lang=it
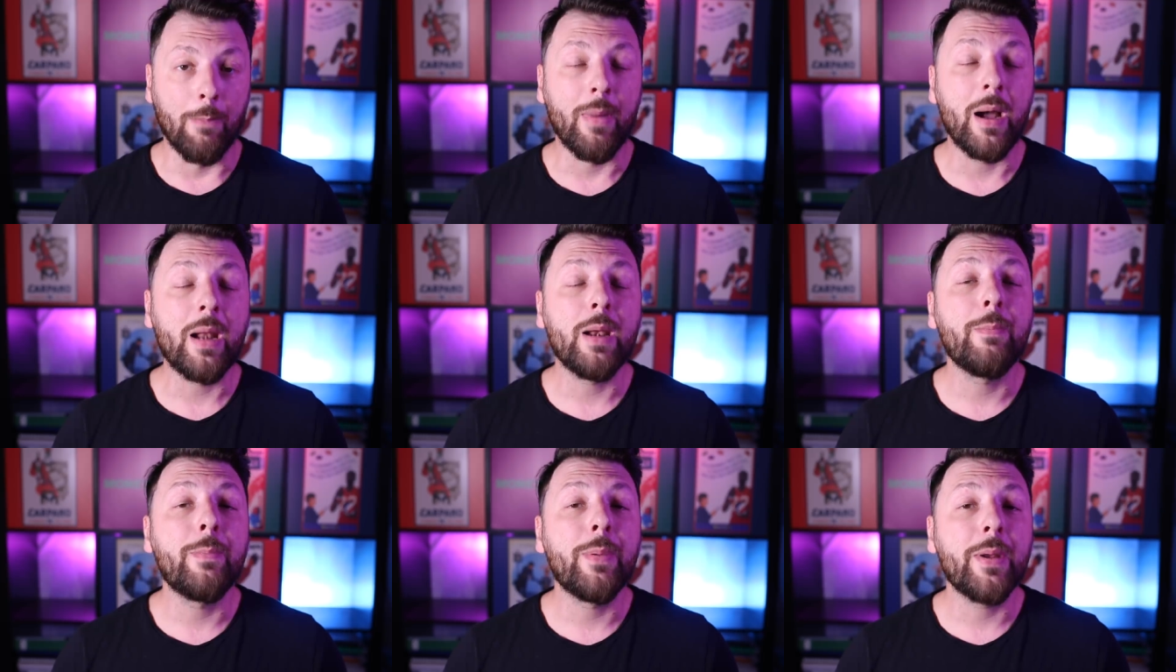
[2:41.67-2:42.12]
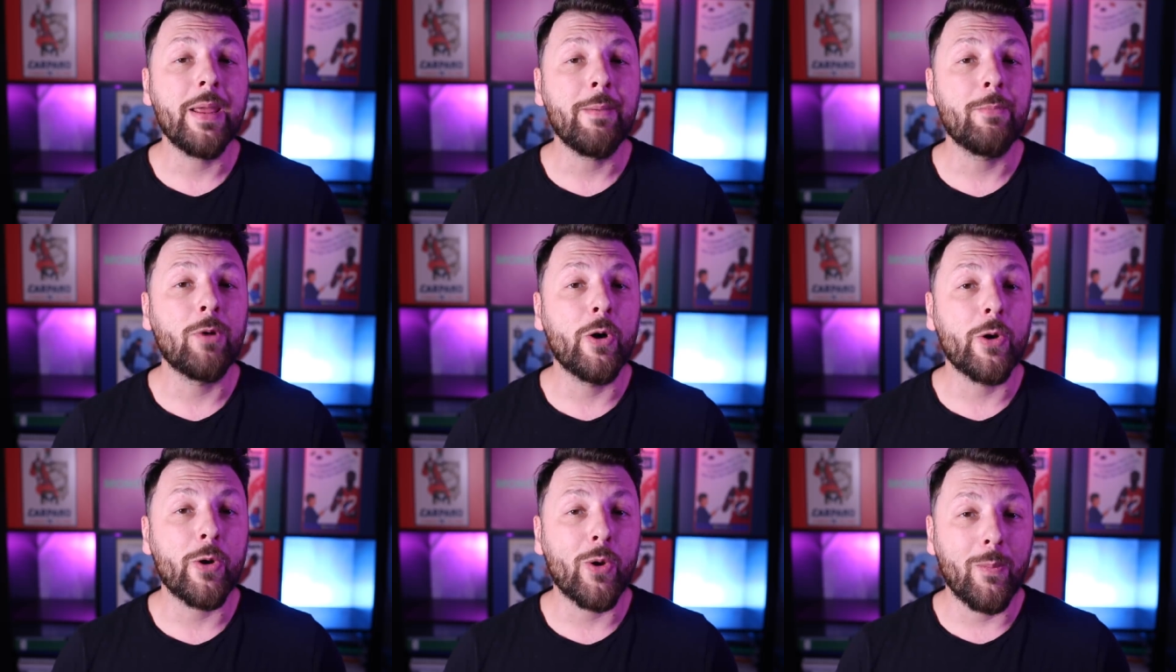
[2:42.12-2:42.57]
Ma il
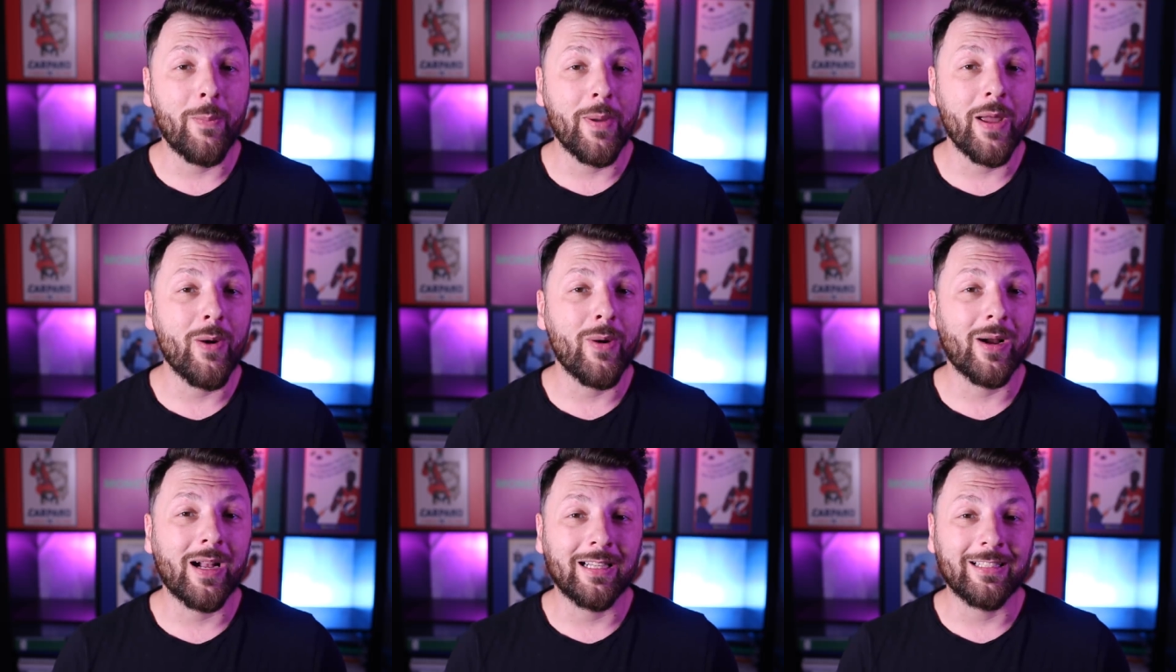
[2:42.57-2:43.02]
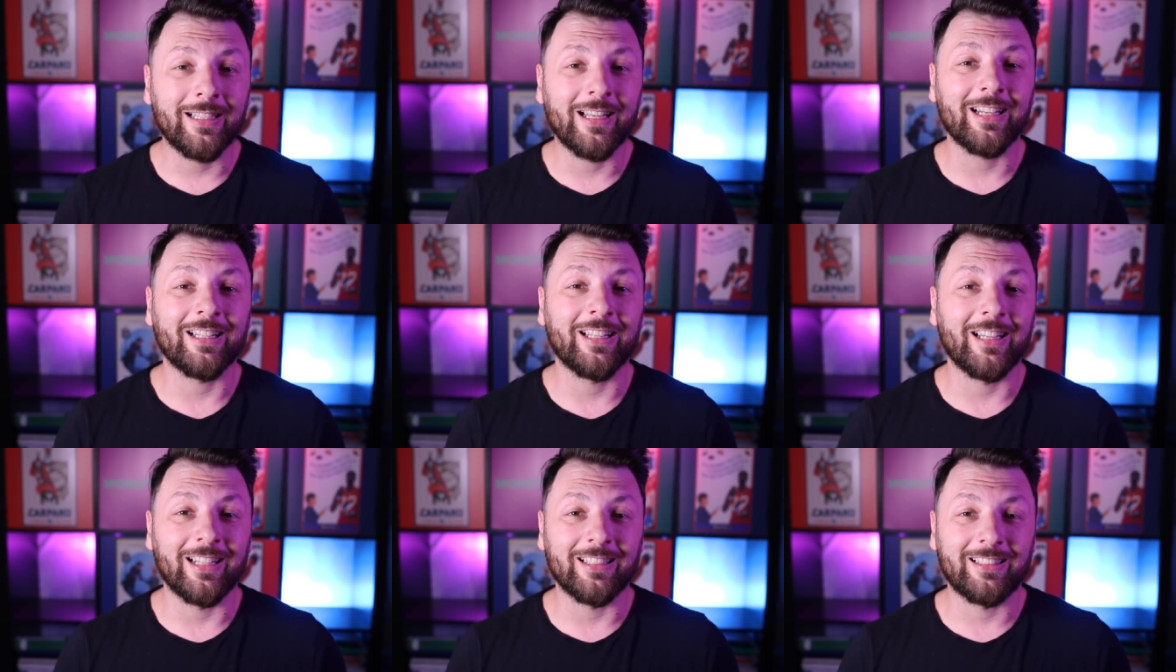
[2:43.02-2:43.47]
primo europeo a
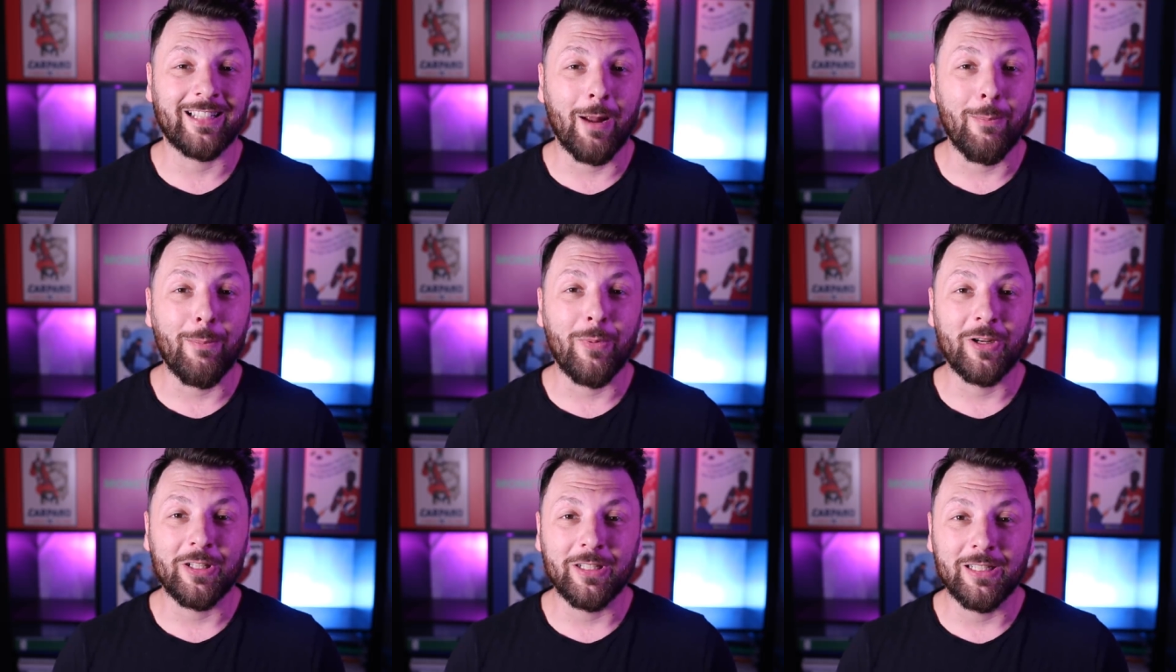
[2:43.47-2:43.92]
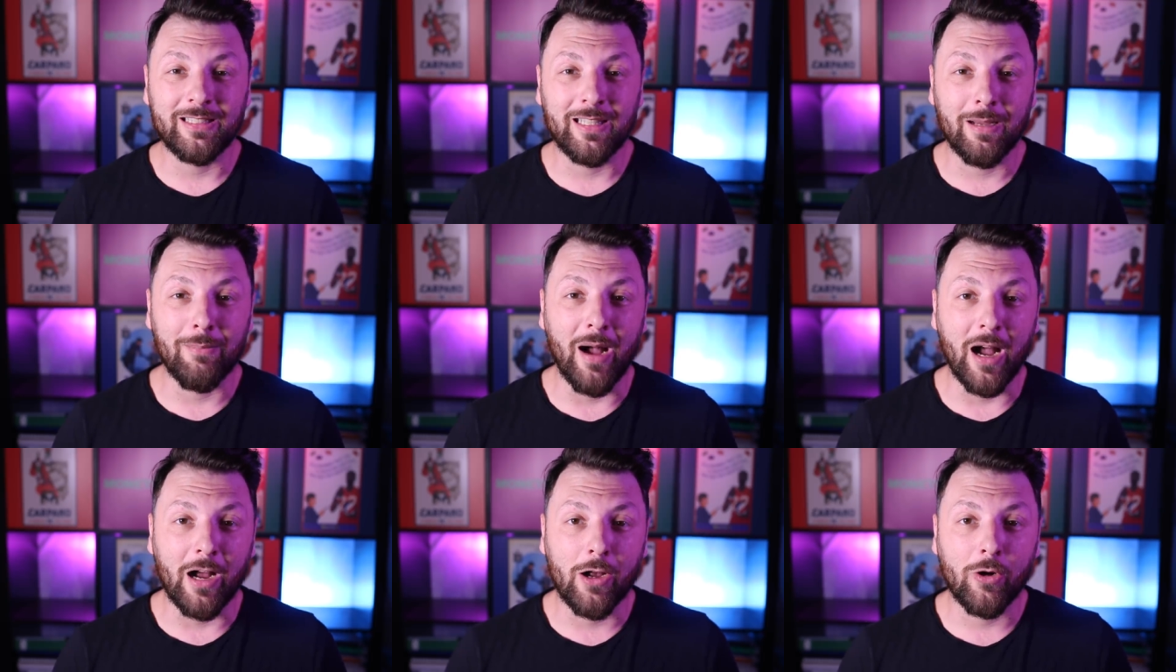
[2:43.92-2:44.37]
cadere nella trappola del
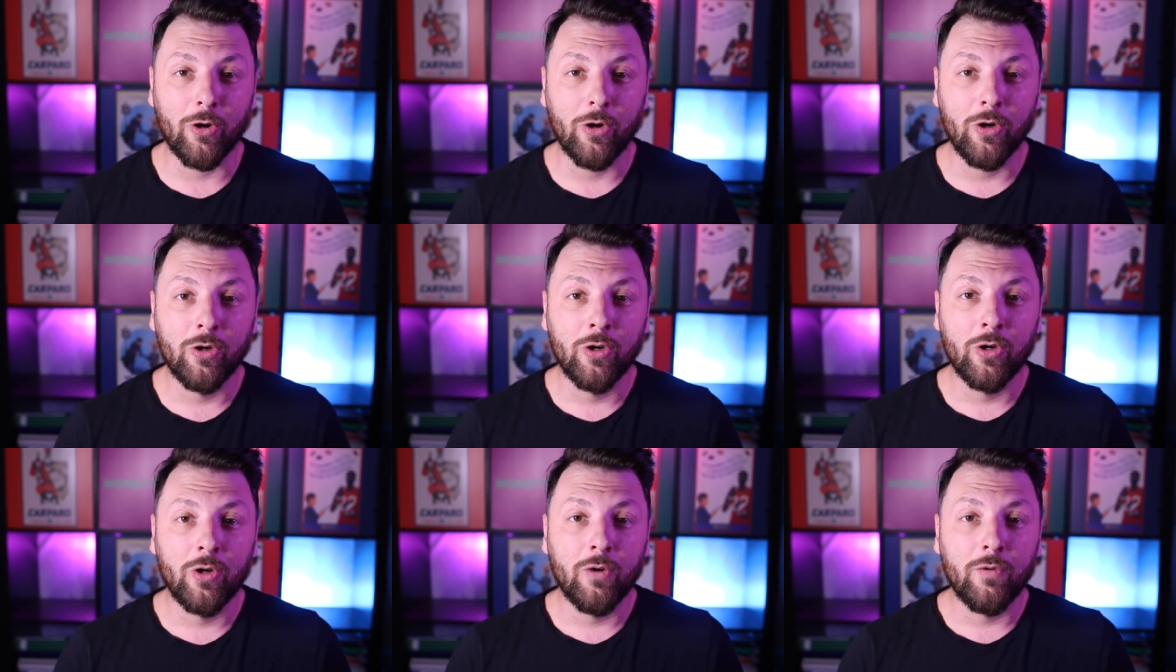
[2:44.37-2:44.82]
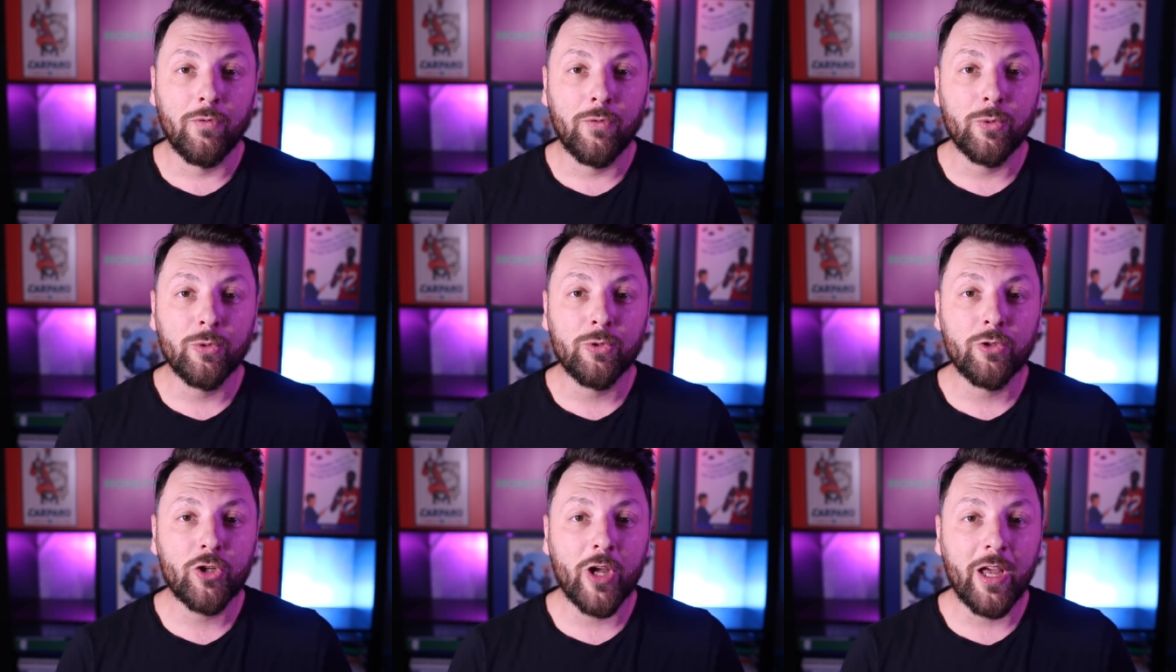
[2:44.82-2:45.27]
tabacco
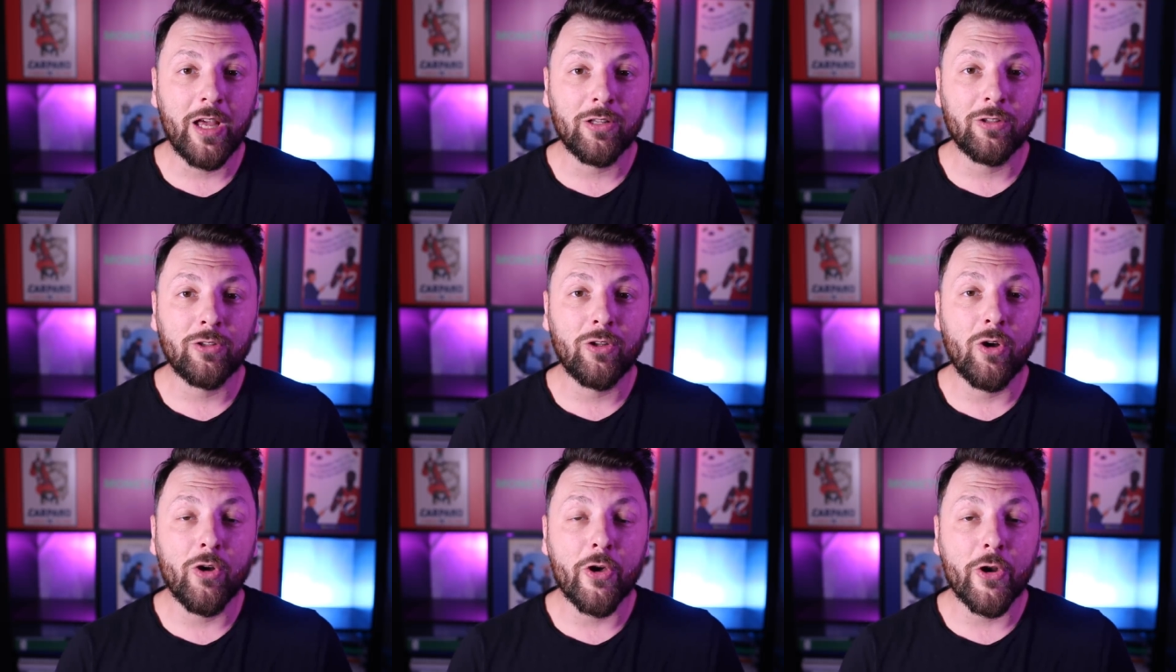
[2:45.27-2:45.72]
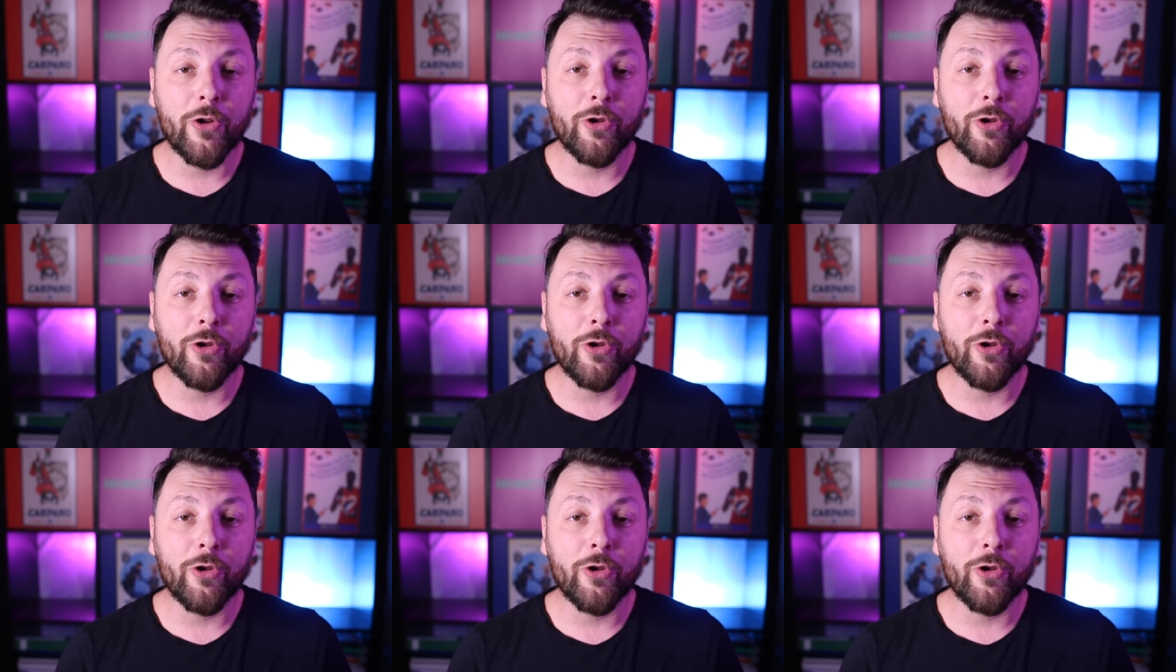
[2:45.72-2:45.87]
fu un certo